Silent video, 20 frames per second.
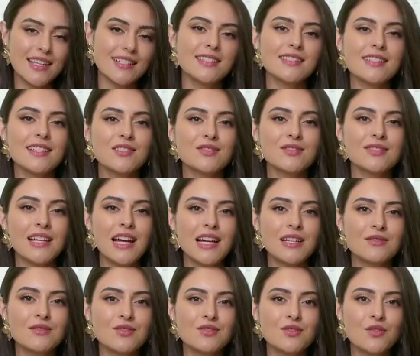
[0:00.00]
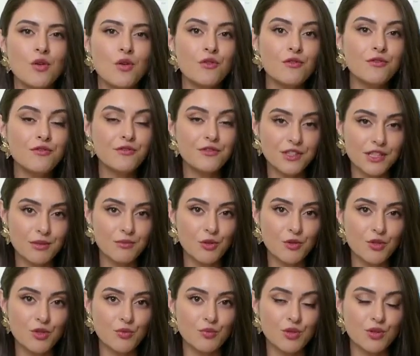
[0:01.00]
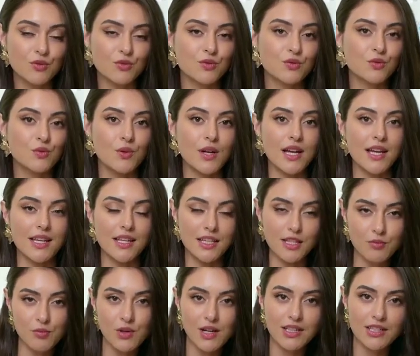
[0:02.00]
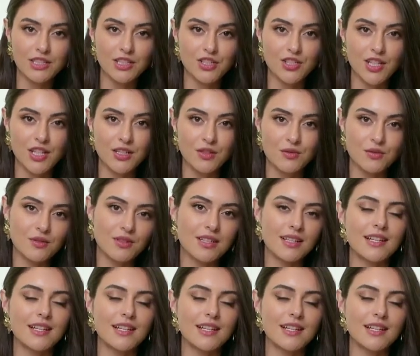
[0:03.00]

Esses resultados confirmam que o produto é hipoalergênico,